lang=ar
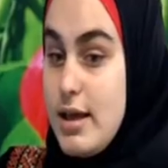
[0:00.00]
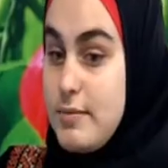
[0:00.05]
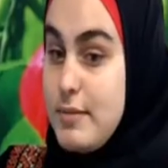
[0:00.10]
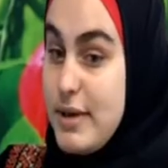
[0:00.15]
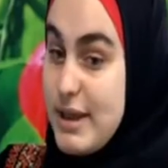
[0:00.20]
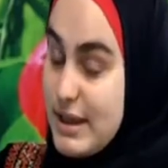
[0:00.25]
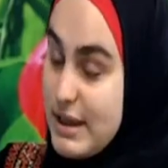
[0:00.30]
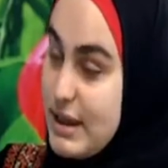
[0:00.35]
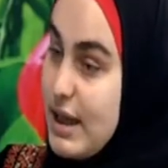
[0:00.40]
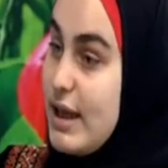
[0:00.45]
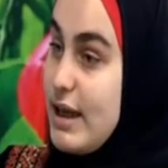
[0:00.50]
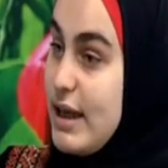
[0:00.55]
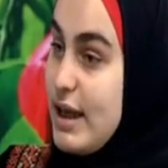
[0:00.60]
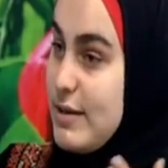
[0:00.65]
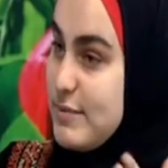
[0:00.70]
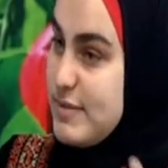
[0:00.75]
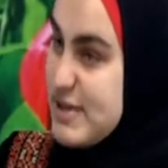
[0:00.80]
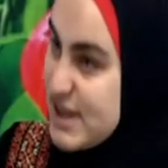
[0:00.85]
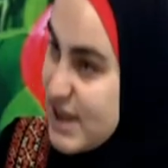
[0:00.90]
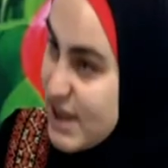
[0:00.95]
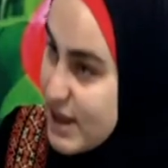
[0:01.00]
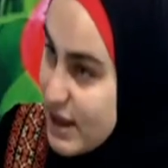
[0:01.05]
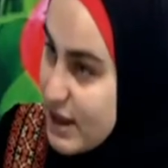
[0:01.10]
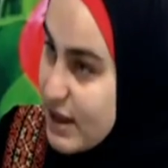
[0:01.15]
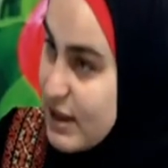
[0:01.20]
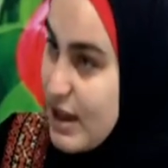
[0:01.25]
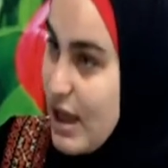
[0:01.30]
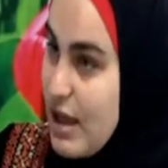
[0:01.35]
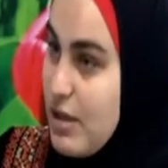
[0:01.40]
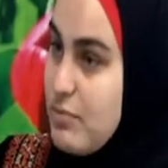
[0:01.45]
بختار 50
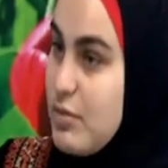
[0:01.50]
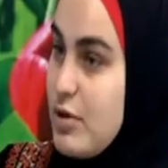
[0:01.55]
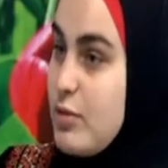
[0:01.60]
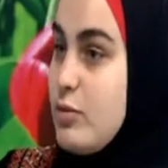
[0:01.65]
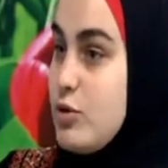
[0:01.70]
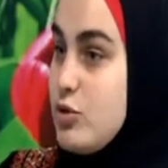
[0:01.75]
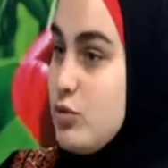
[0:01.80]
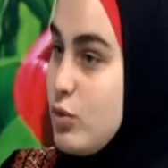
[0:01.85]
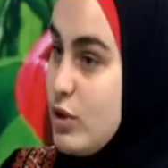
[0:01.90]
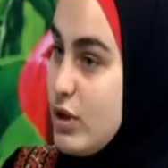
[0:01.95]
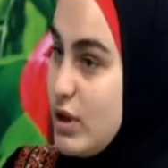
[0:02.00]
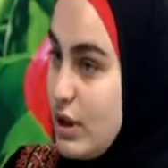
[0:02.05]
كتاب من مجموعة